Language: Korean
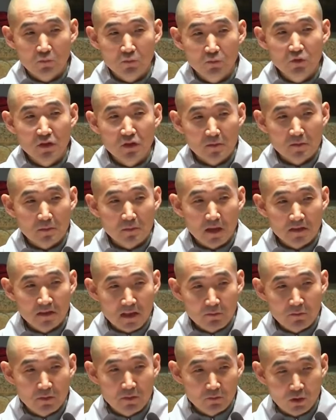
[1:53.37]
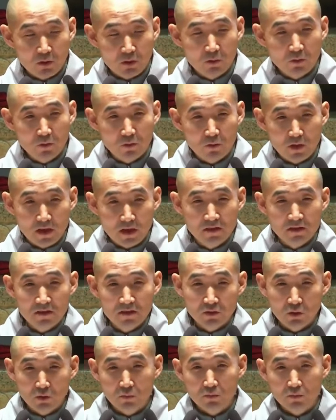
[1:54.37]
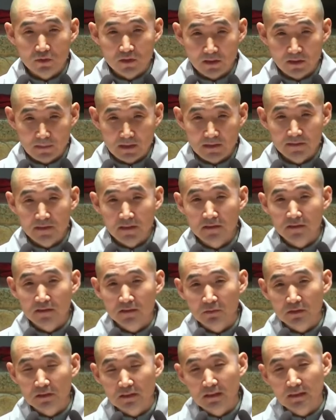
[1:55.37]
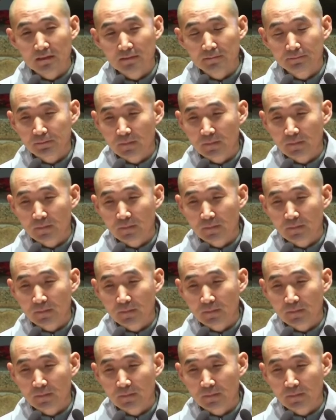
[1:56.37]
움직임을 많이 하면 덥고 에너지 소비가 많지 않습니까?